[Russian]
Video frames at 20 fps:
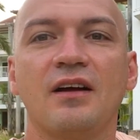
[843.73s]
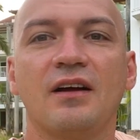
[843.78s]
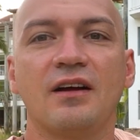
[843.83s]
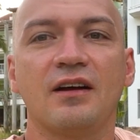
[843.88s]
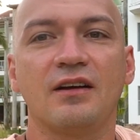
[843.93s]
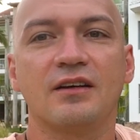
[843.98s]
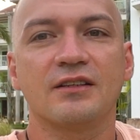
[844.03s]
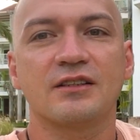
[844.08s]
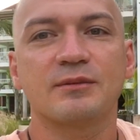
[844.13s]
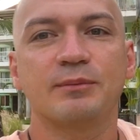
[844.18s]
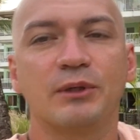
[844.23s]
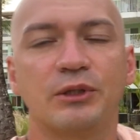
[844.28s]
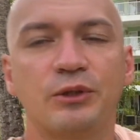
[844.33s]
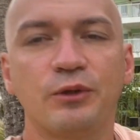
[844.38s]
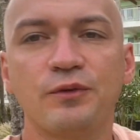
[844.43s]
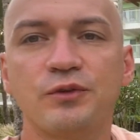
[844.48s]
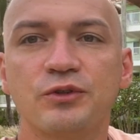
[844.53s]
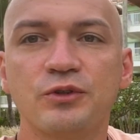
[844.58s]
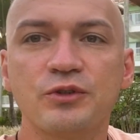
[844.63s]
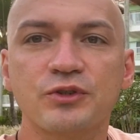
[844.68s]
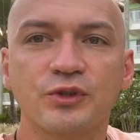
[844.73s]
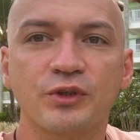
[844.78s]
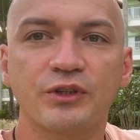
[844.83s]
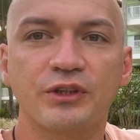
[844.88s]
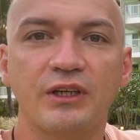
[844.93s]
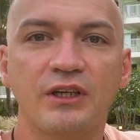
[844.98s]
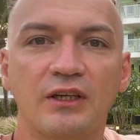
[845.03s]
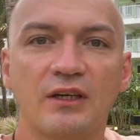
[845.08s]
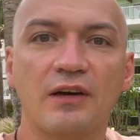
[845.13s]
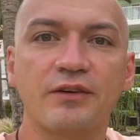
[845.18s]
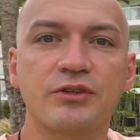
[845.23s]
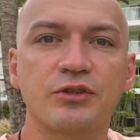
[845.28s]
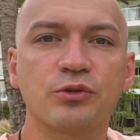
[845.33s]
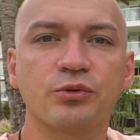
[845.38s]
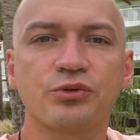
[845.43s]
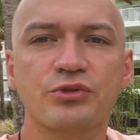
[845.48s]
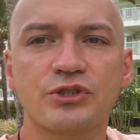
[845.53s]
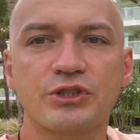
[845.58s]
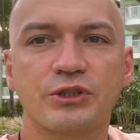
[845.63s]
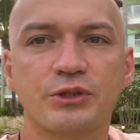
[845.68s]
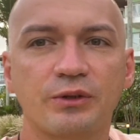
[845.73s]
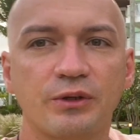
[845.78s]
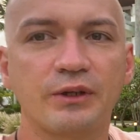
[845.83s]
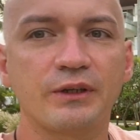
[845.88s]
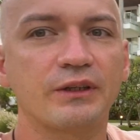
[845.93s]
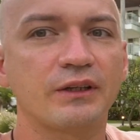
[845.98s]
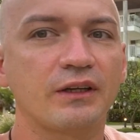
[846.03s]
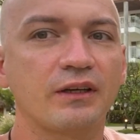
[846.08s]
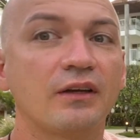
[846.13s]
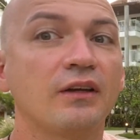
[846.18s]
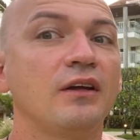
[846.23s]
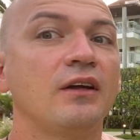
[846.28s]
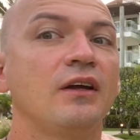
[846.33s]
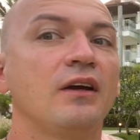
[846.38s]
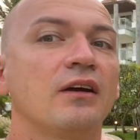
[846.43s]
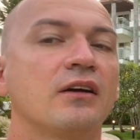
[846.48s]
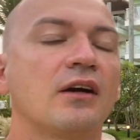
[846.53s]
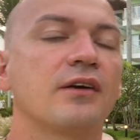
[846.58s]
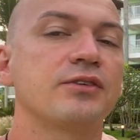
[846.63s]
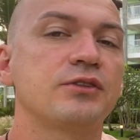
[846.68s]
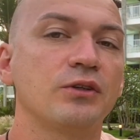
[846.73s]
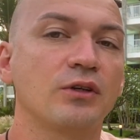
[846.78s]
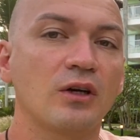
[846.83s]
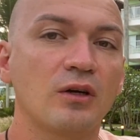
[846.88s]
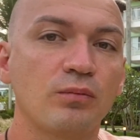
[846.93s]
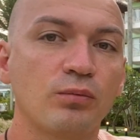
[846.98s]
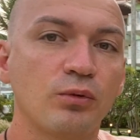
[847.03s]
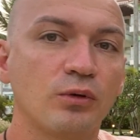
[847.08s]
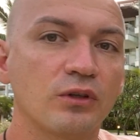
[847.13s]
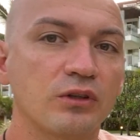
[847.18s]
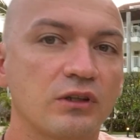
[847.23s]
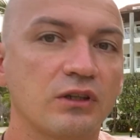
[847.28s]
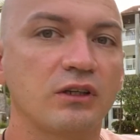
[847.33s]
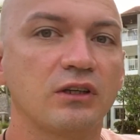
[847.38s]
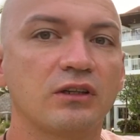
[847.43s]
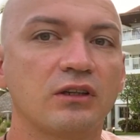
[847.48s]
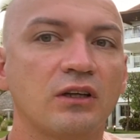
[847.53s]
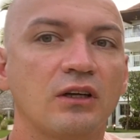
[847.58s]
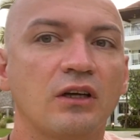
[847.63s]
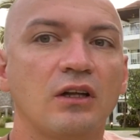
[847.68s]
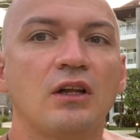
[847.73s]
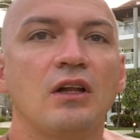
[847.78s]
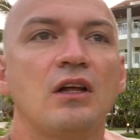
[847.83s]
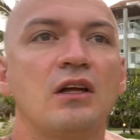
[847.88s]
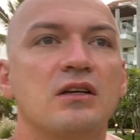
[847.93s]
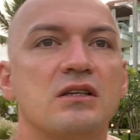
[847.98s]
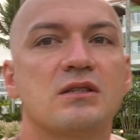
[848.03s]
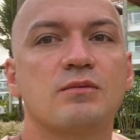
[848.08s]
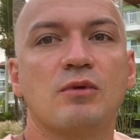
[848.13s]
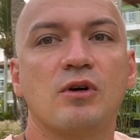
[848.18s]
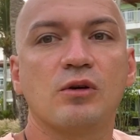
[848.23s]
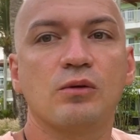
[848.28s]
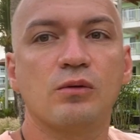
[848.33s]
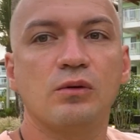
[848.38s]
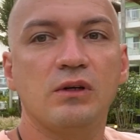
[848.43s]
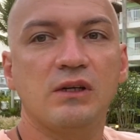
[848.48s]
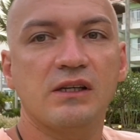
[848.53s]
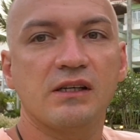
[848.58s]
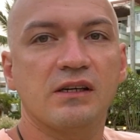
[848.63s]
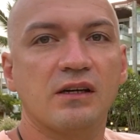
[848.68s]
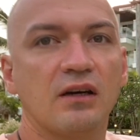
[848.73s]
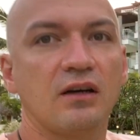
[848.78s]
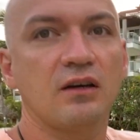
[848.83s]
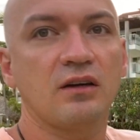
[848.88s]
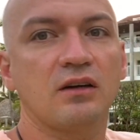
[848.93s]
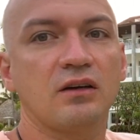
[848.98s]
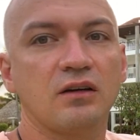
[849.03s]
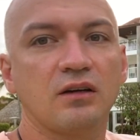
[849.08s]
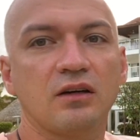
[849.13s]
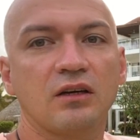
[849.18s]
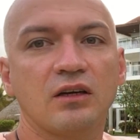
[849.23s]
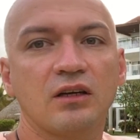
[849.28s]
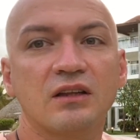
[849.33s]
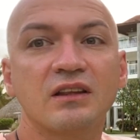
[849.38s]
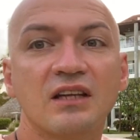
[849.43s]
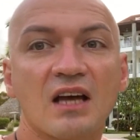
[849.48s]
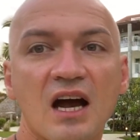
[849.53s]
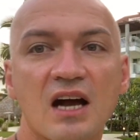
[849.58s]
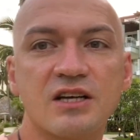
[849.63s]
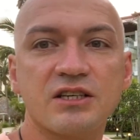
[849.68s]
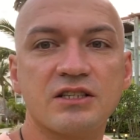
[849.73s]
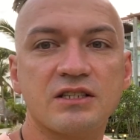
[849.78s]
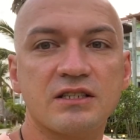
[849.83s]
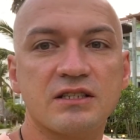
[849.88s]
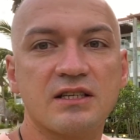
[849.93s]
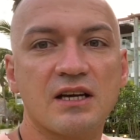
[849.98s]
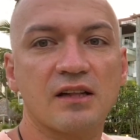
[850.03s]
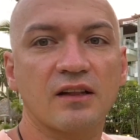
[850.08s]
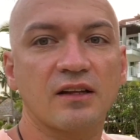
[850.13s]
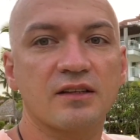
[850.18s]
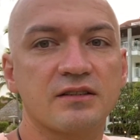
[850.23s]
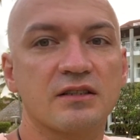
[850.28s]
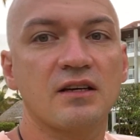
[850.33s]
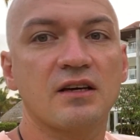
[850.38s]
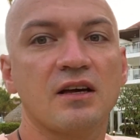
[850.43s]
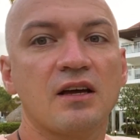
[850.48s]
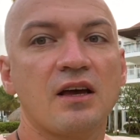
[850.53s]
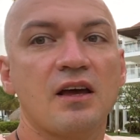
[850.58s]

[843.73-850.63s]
А, смотрю все изнутри, как все устроено, как все работает, смогу ли я так же сделать.